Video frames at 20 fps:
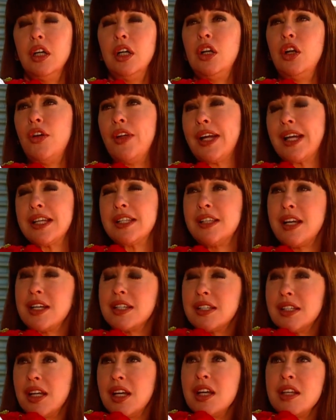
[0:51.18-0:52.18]
lo de
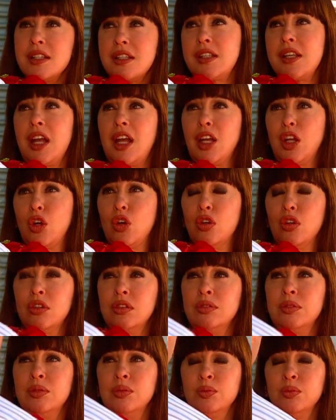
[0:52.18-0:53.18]
casarse en serio. Pero
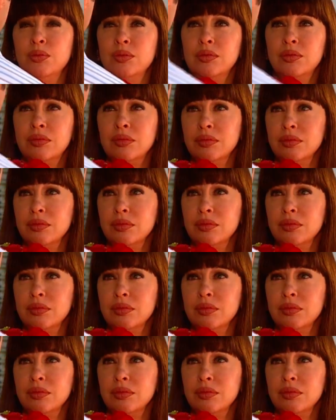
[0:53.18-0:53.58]
claro, señora